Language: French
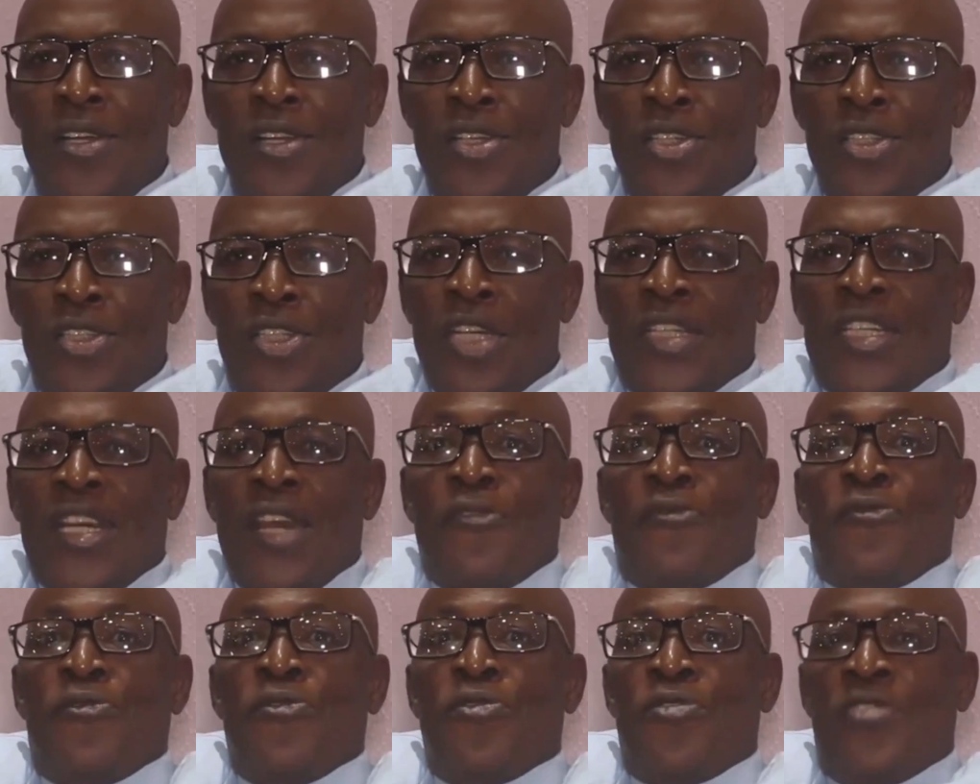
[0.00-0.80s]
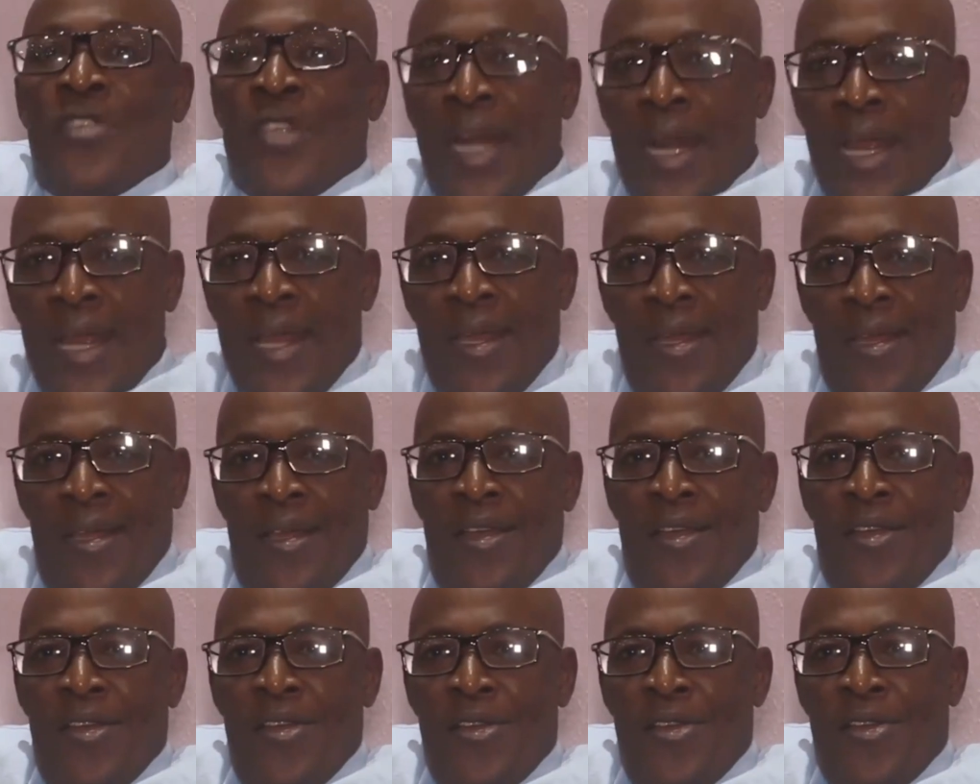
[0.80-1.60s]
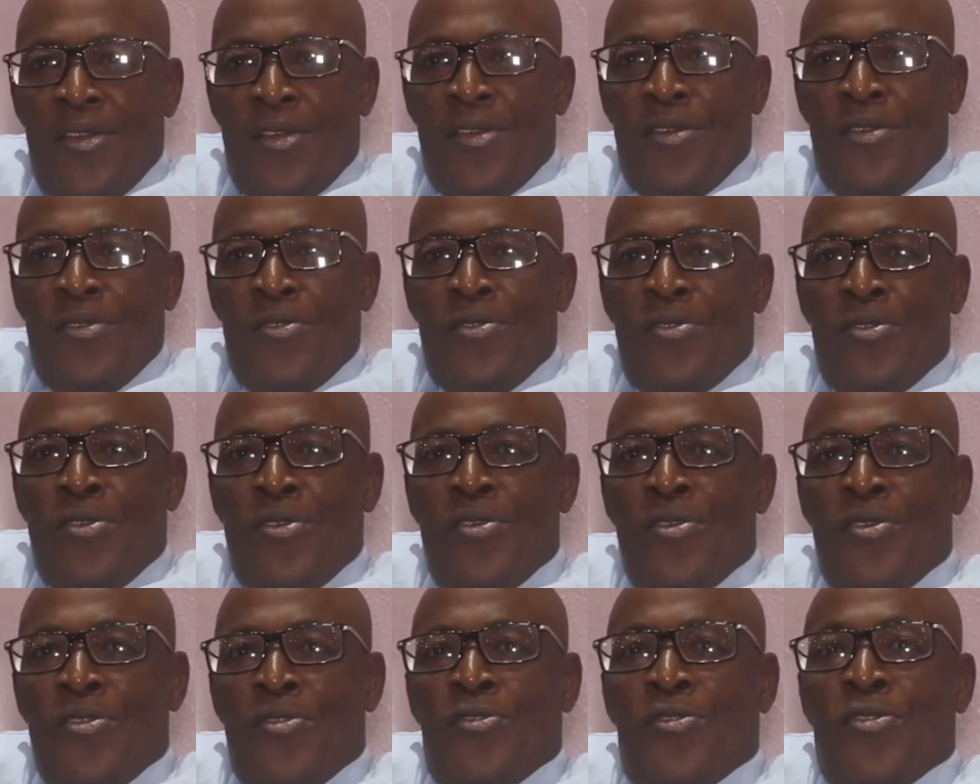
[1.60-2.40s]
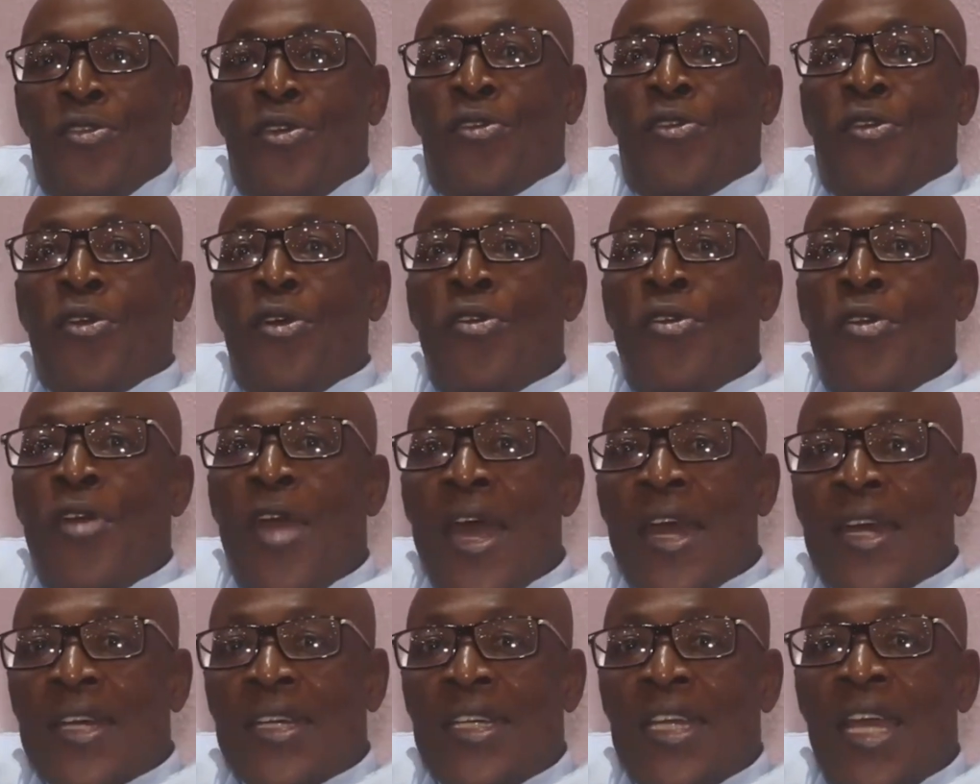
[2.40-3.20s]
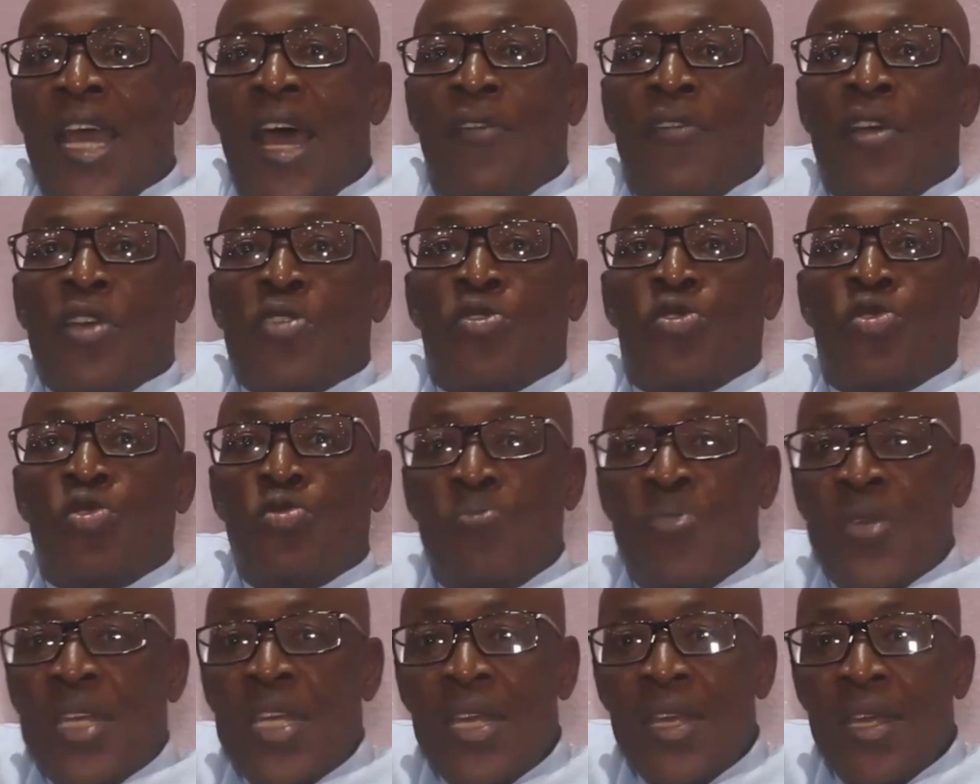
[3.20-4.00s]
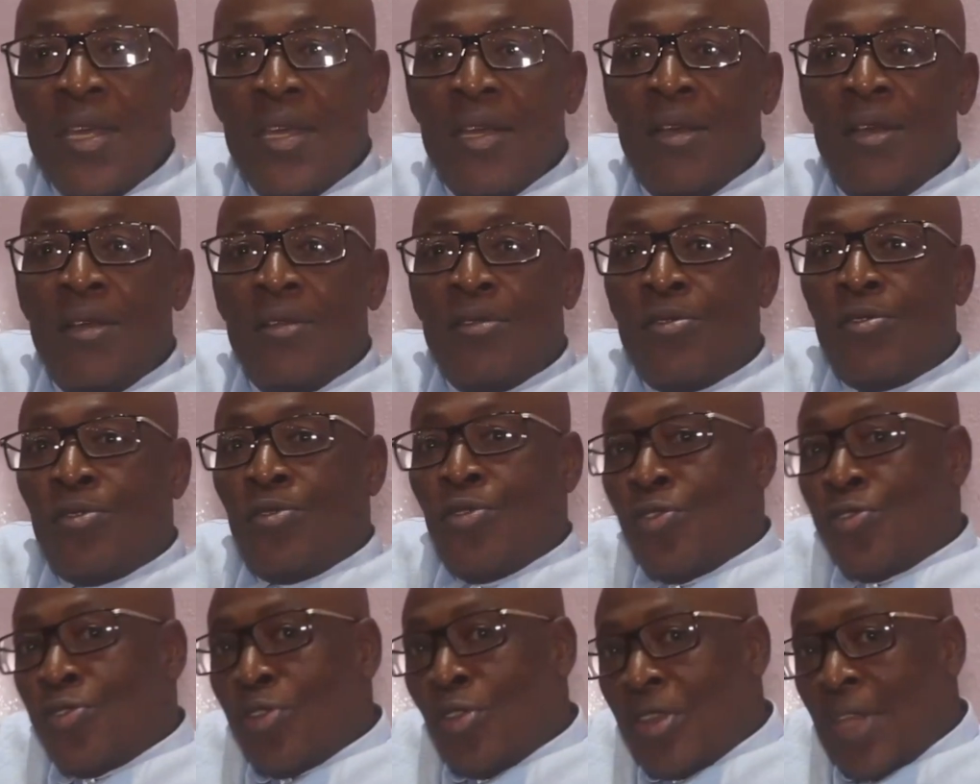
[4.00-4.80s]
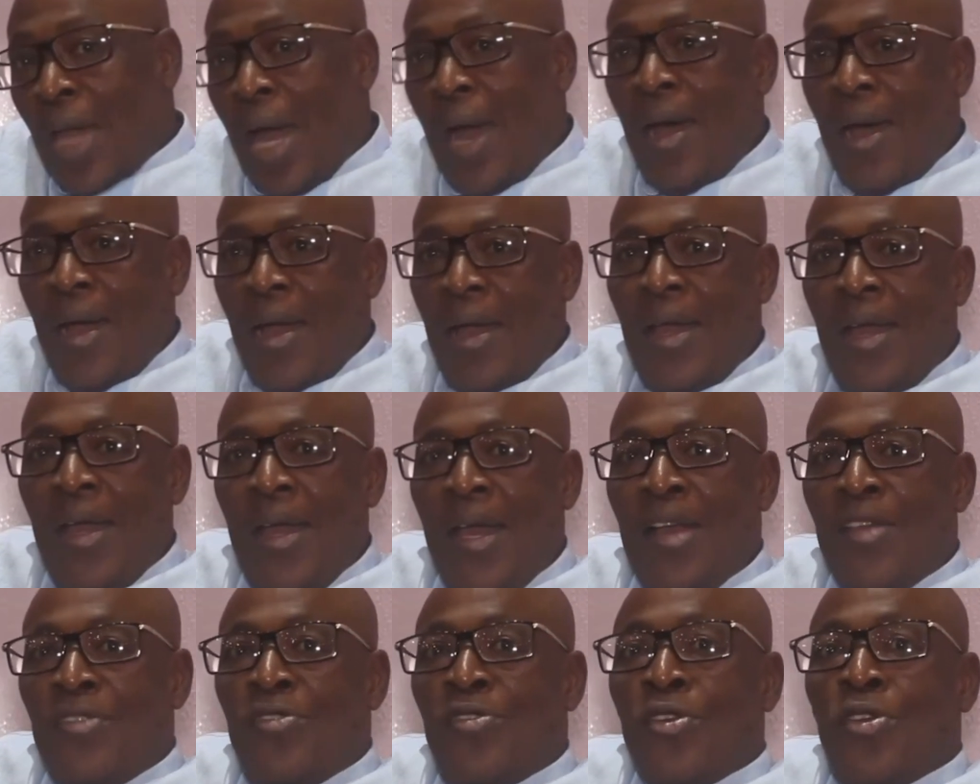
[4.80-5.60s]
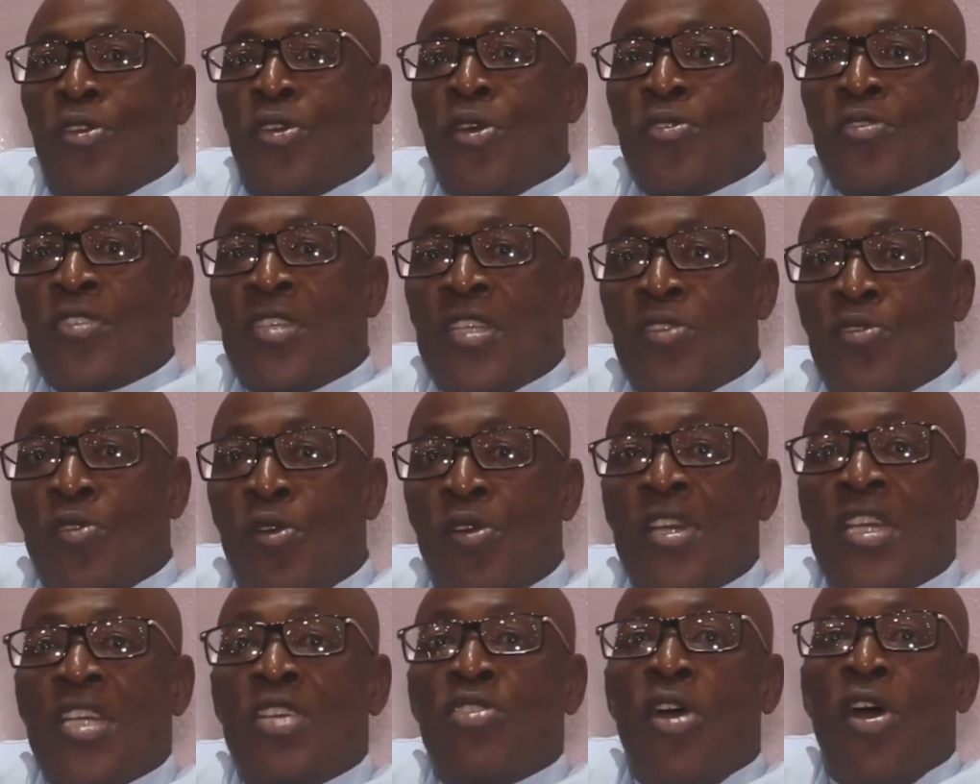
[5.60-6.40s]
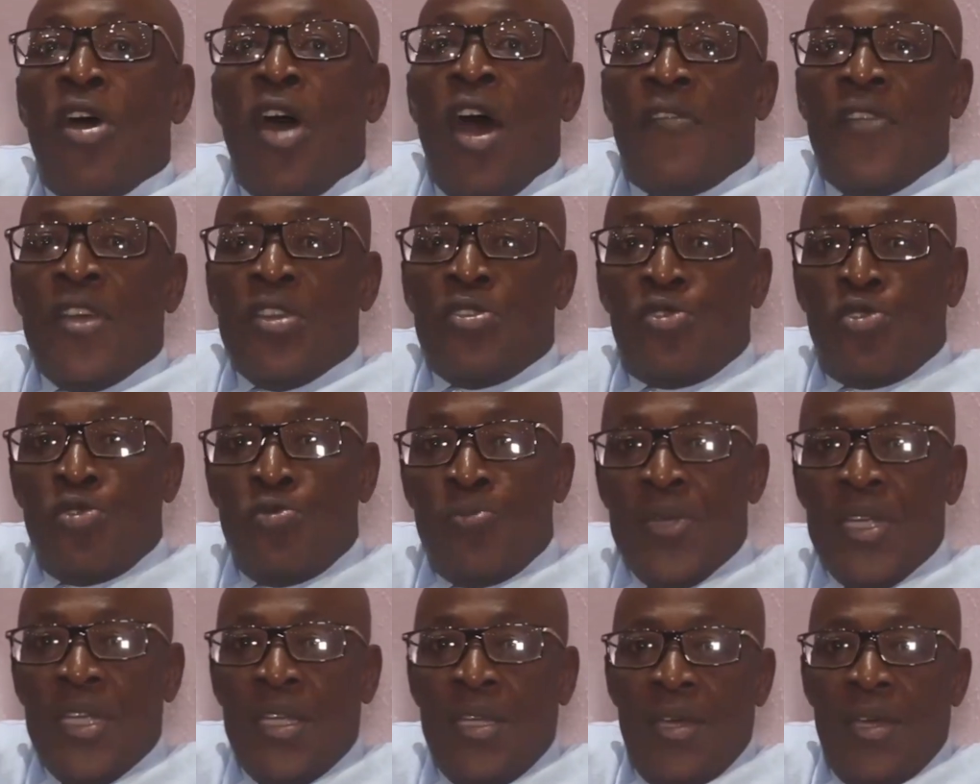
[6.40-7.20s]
J'étais frustré de ce que le RDA avait subi tout ce temps et ce que aussi son leader avait subi